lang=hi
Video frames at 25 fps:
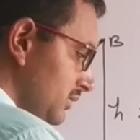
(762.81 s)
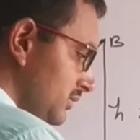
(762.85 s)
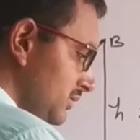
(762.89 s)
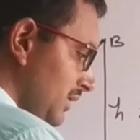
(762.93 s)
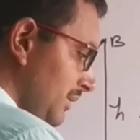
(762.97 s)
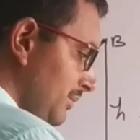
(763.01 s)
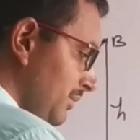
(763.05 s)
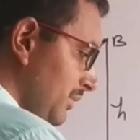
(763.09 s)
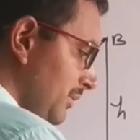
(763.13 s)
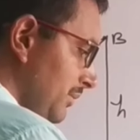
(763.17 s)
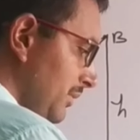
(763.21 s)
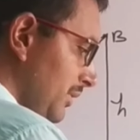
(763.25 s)

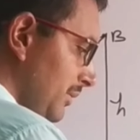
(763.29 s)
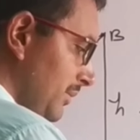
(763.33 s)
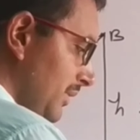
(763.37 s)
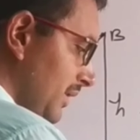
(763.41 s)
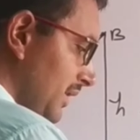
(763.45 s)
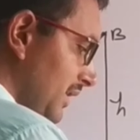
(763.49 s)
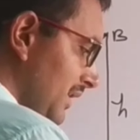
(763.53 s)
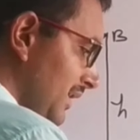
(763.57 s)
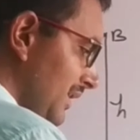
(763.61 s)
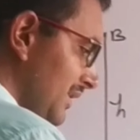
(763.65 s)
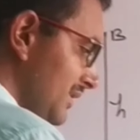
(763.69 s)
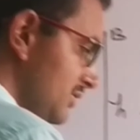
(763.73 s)
तब हम
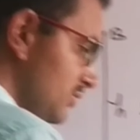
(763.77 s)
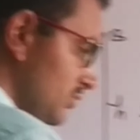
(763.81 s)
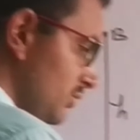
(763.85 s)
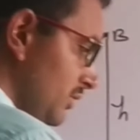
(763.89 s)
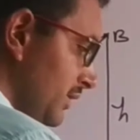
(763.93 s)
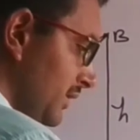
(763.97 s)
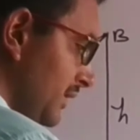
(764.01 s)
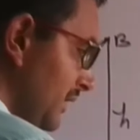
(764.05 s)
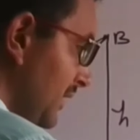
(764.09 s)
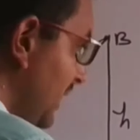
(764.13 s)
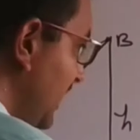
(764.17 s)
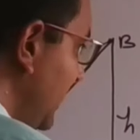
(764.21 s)
हमारा
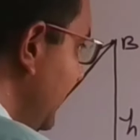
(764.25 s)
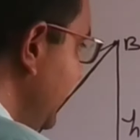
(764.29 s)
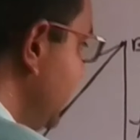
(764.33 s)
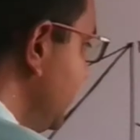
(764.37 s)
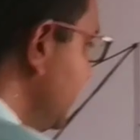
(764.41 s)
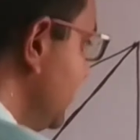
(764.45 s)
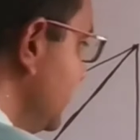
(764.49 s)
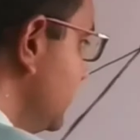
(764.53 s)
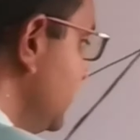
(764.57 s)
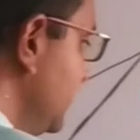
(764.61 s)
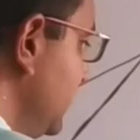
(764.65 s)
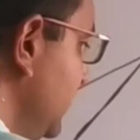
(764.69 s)
आंसर ये
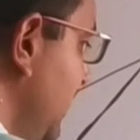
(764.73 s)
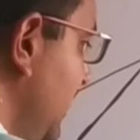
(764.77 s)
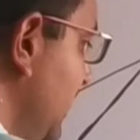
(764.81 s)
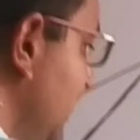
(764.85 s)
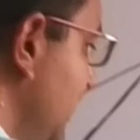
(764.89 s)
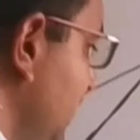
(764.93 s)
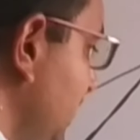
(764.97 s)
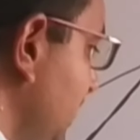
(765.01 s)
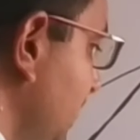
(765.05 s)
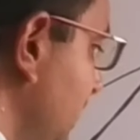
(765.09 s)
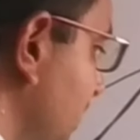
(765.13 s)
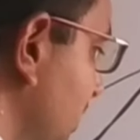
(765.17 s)
हाइट कितनी आ
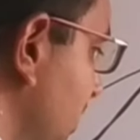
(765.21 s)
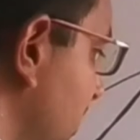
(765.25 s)
गई